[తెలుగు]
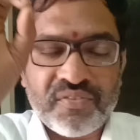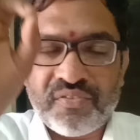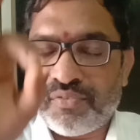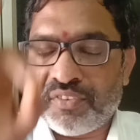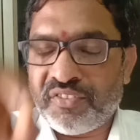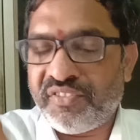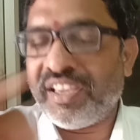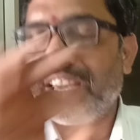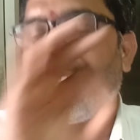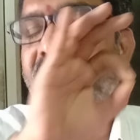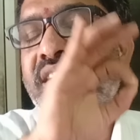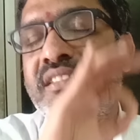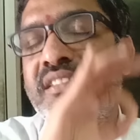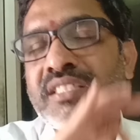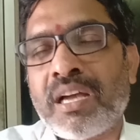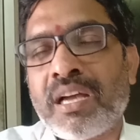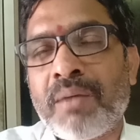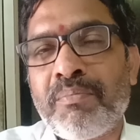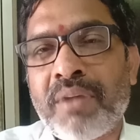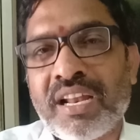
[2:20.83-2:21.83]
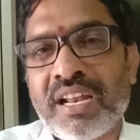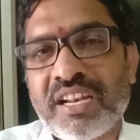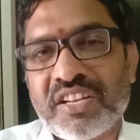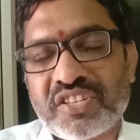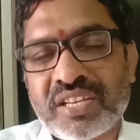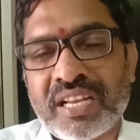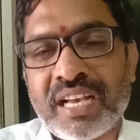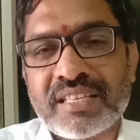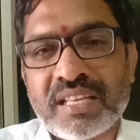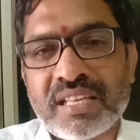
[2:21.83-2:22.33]
వెయ్యి స్తంభాల
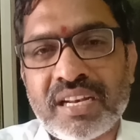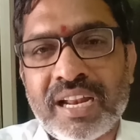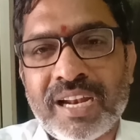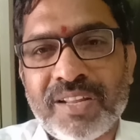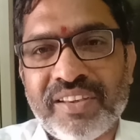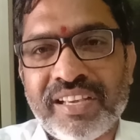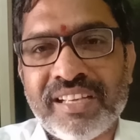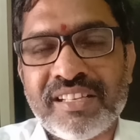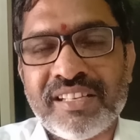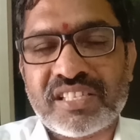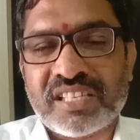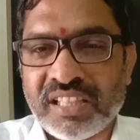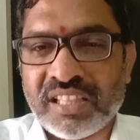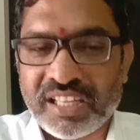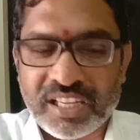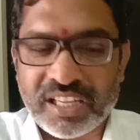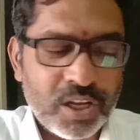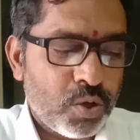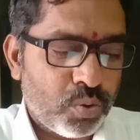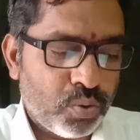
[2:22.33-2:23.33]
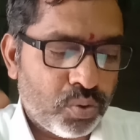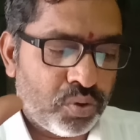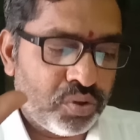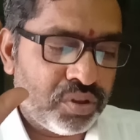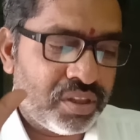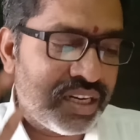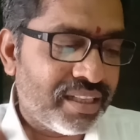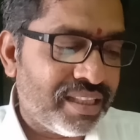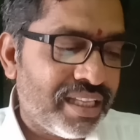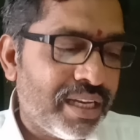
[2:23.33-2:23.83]
శాసనాన్ని వేయించింది
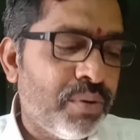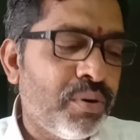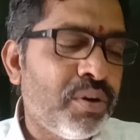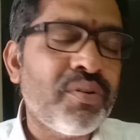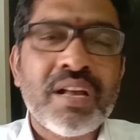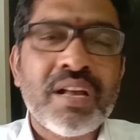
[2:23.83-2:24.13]
రుద్రదేవుడు